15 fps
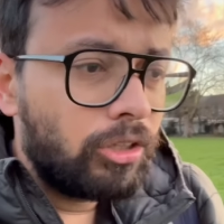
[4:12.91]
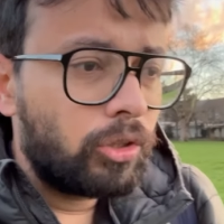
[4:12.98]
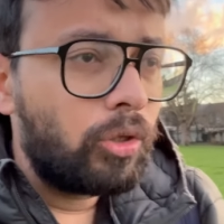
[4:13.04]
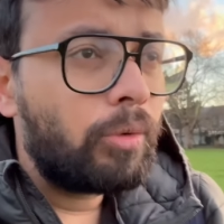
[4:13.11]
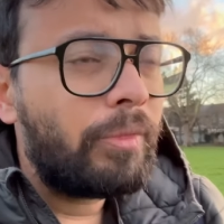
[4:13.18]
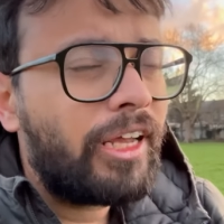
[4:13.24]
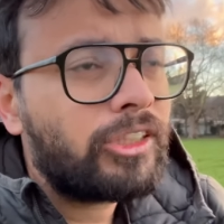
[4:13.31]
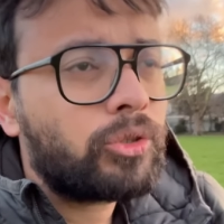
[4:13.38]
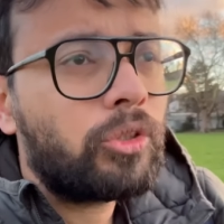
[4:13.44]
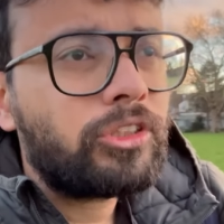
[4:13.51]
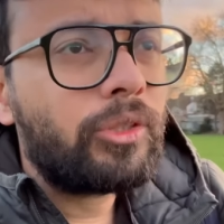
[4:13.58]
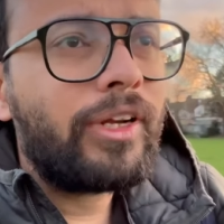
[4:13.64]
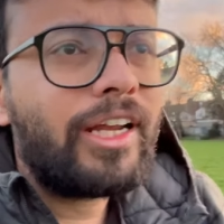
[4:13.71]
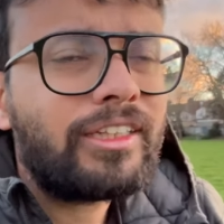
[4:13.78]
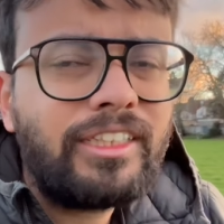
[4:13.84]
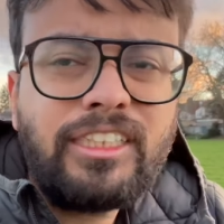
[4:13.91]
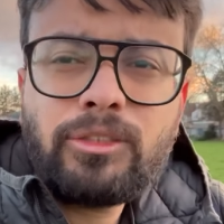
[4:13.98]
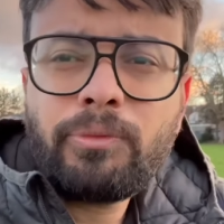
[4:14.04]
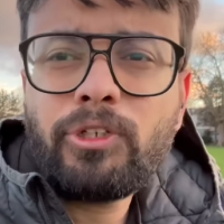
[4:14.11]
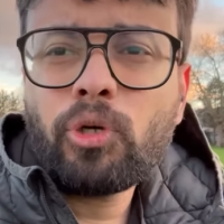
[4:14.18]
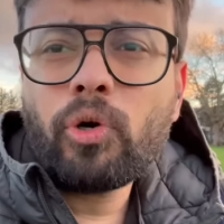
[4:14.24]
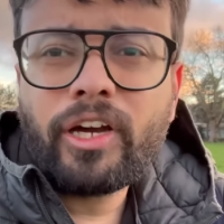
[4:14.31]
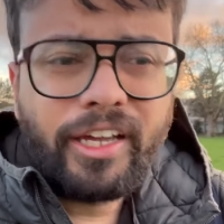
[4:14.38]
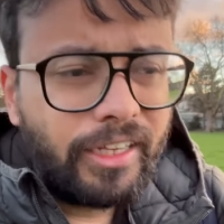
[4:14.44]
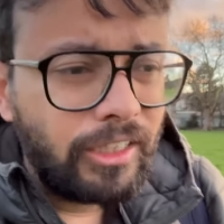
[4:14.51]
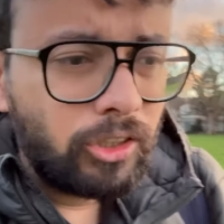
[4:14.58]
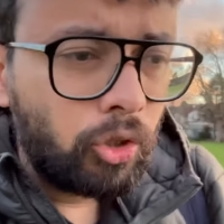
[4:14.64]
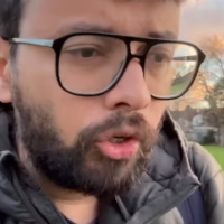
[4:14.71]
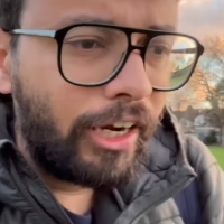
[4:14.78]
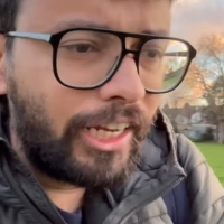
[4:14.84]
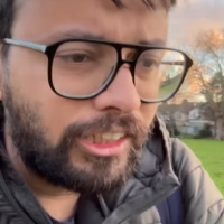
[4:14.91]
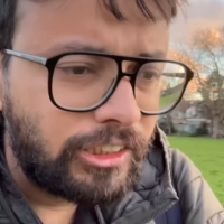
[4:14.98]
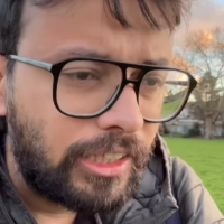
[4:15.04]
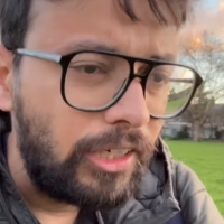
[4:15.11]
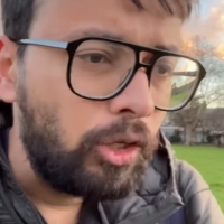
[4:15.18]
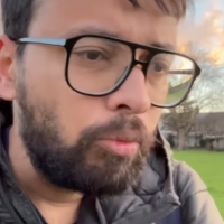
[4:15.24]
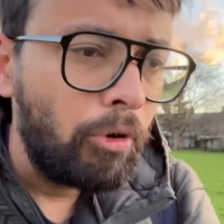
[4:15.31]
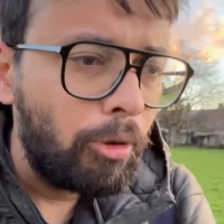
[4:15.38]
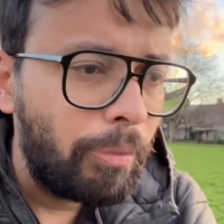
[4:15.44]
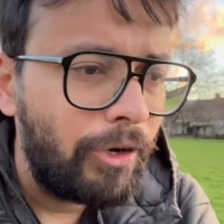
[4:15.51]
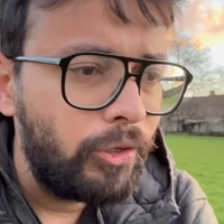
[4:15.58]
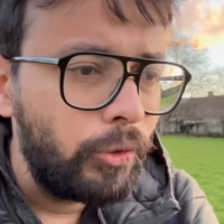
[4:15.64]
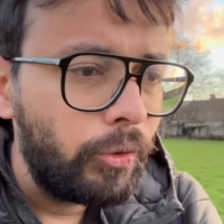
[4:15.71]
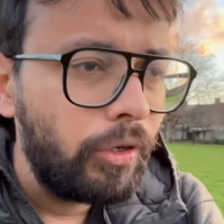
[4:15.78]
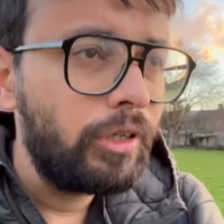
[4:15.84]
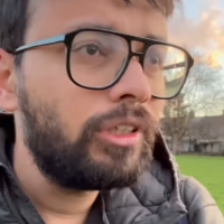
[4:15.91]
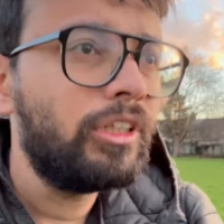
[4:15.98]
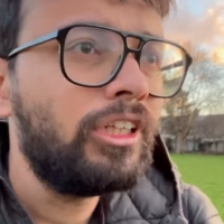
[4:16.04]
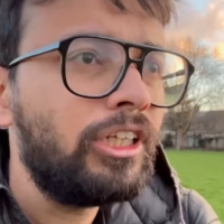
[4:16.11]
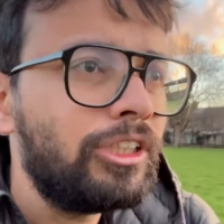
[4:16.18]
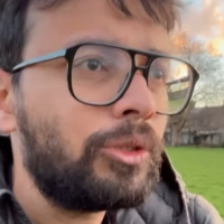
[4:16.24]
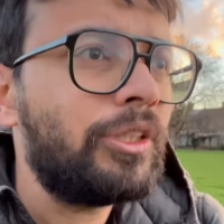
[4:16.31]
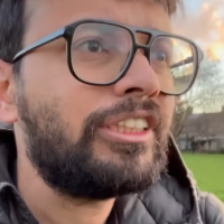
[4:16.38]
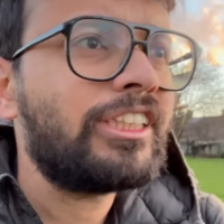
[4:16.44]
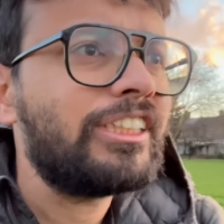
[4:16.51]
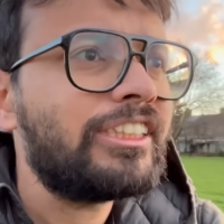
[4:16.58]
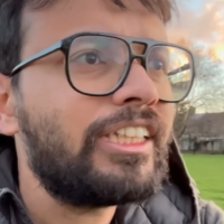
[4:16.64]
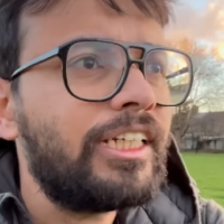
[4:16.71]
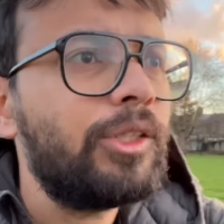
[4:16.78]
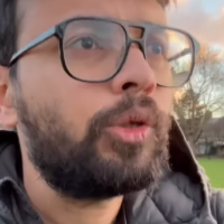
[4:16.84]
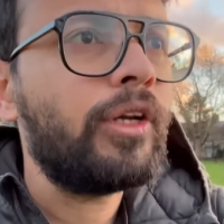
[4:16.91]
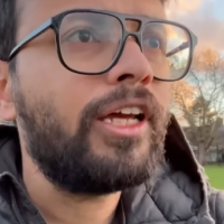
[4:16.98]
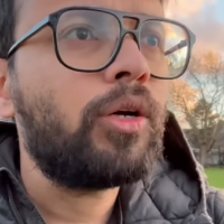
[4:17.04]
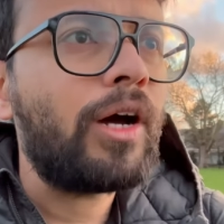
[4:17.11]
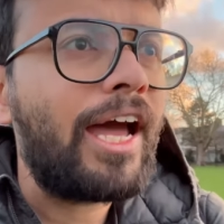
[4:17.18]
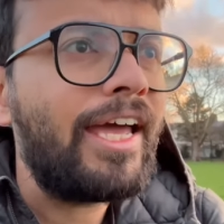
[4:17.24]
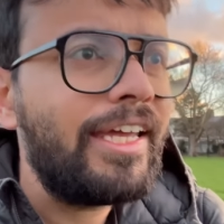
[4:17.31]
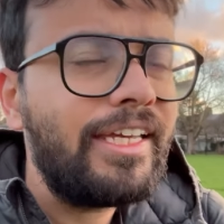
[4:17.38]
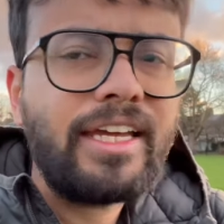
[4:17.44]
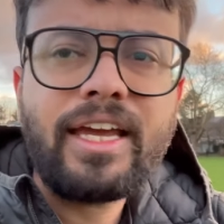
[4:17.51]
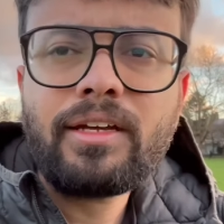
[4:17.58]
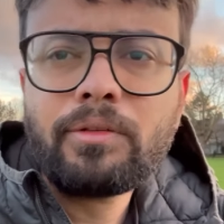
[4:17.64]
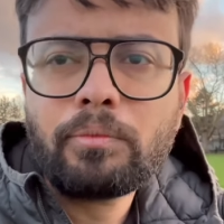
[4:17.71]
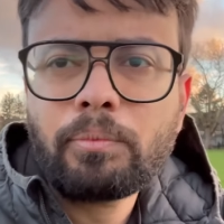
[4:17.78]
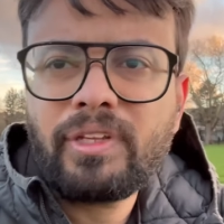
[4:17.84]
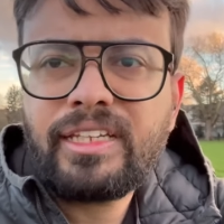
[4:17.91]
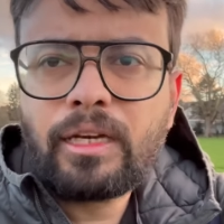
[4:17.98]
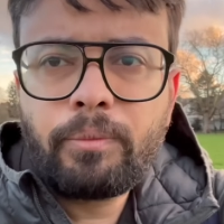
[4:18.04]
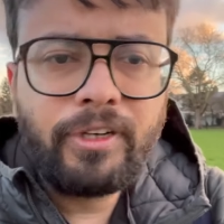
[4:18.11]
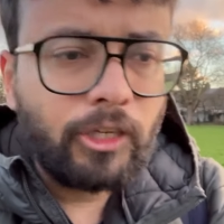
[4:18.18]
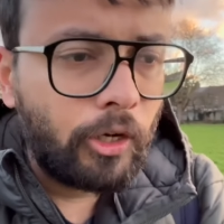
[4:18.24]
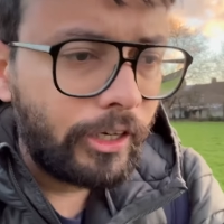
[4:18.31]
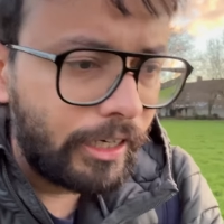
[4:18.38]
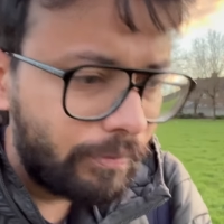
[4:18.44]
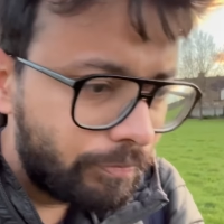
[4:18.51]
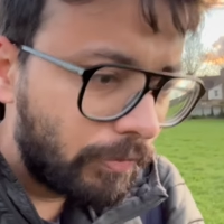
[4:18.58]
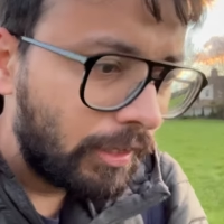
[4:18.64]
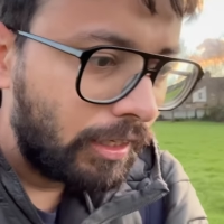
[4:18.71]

तो मैं सोच रहा हूँ यार तीस मिनट हो गए तो रेस्ट कर लूँ बुक पढ़ लूँ क्योंकि सनसेट होने को आया ही है पंद्रह मिनट और है